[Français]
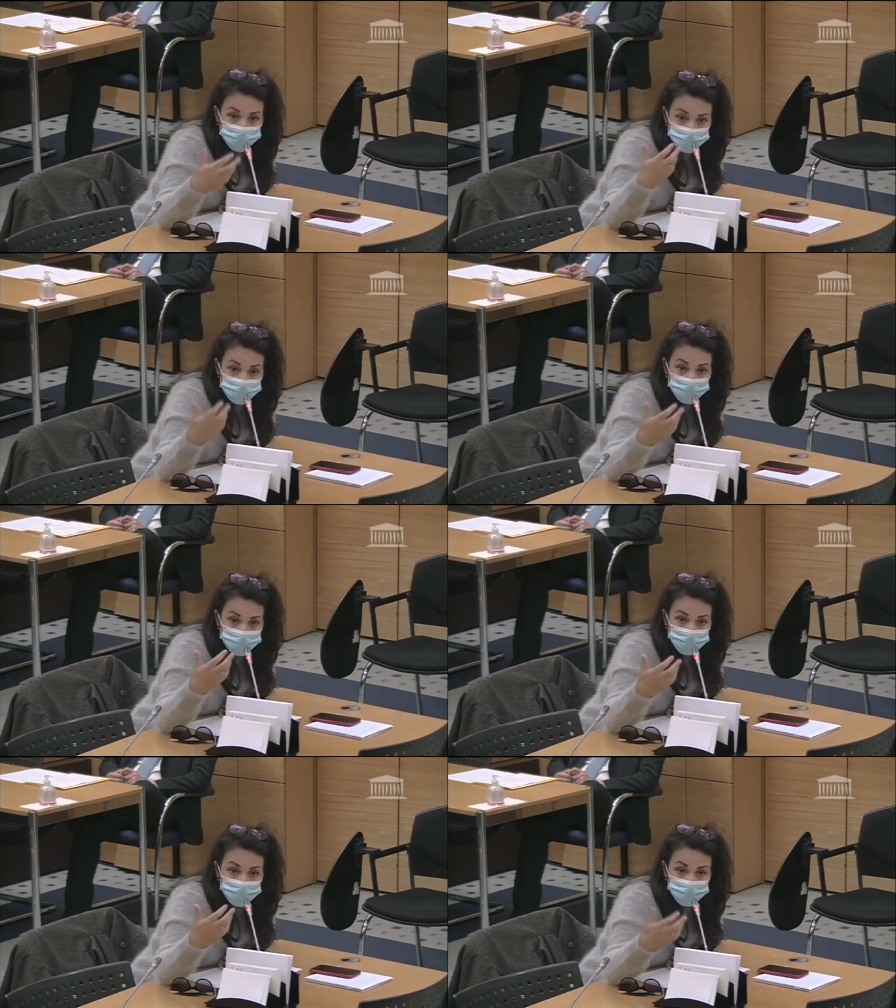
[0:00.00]
de son
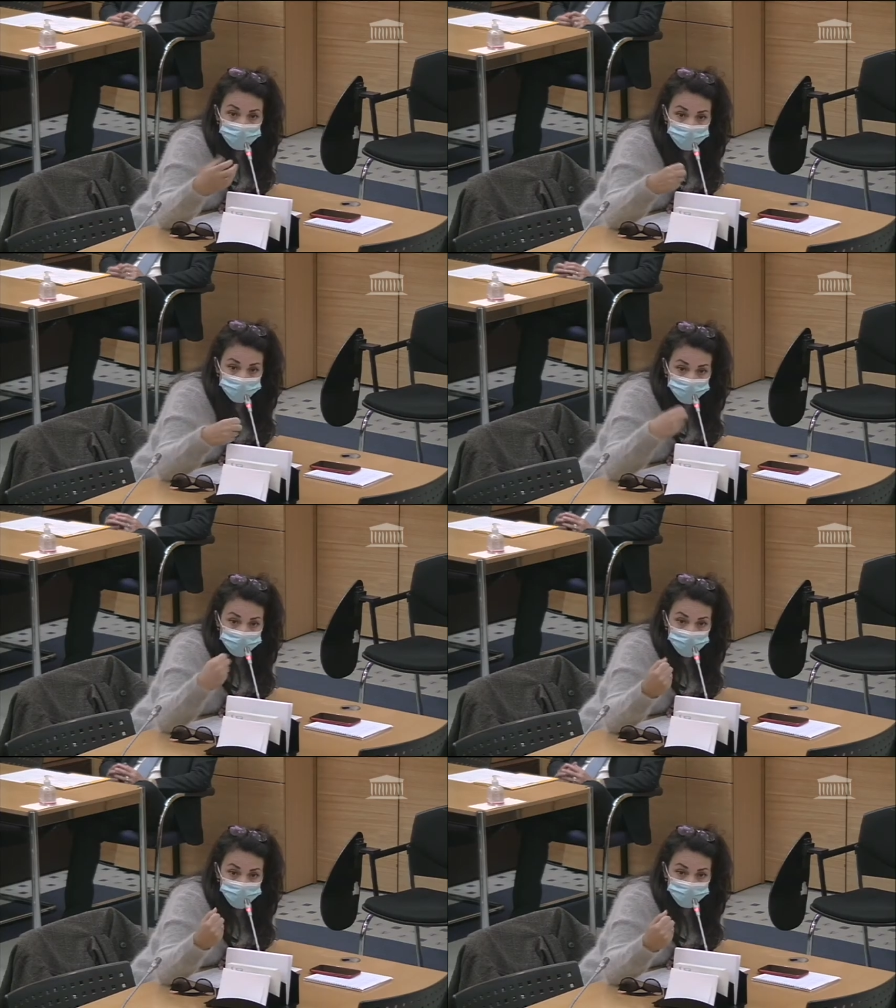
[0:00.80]
gamin euh,
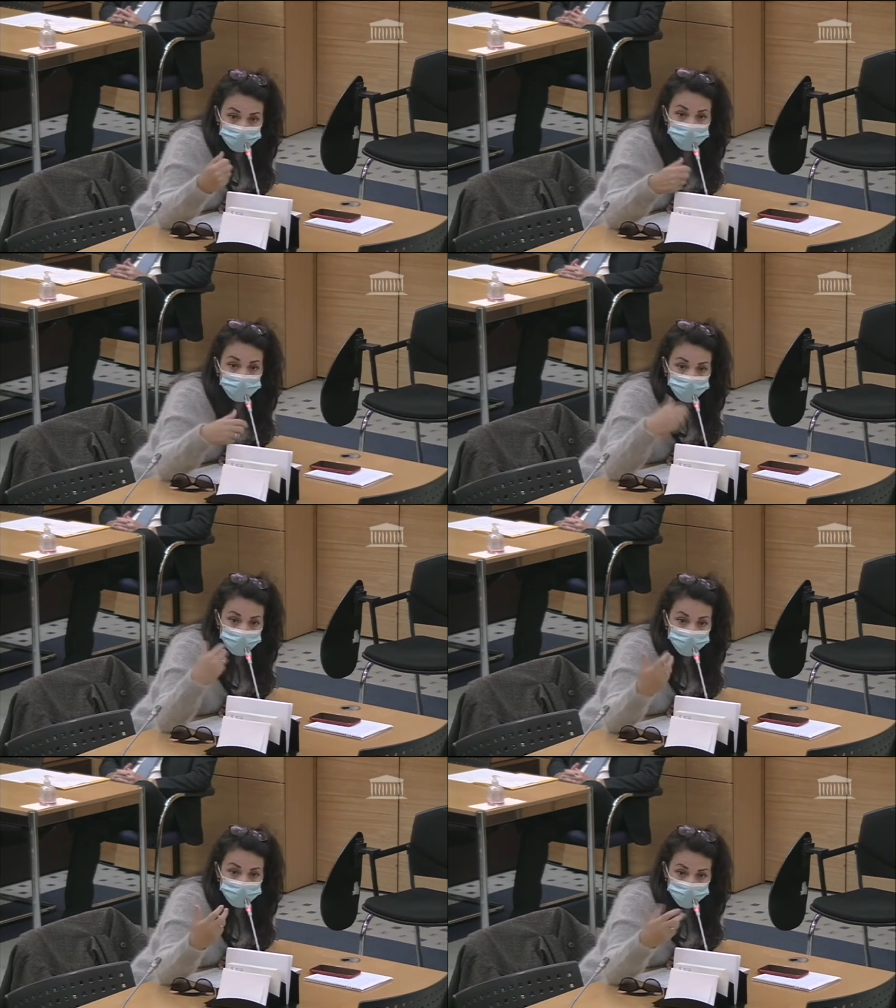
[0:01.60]
toute la journée
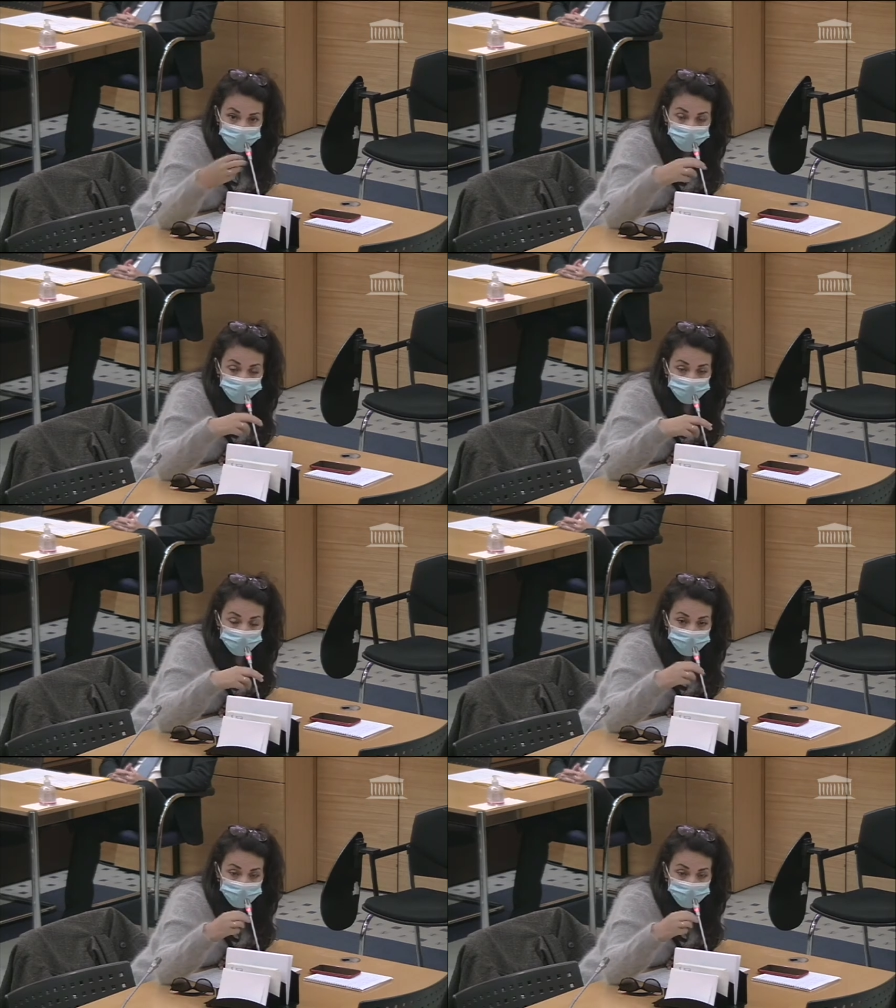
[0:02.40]
alors qu'elle travaille à côté.